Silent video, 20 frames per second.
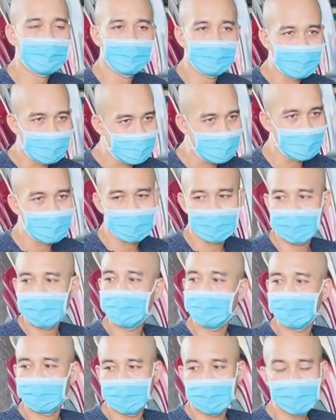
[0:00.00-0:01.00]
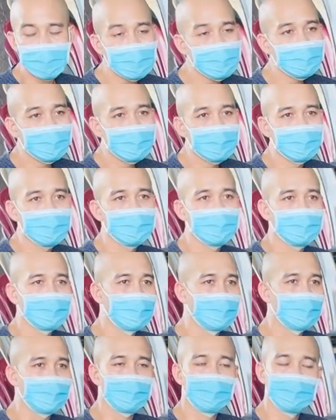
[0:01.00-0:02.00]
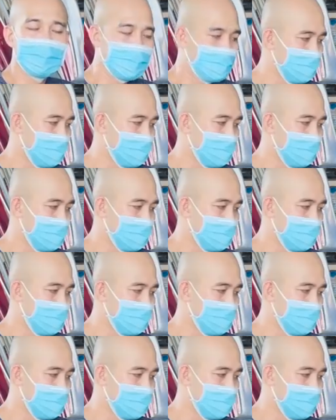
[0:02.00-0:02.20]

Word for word: trăm ngàn hay gì đó thì tôi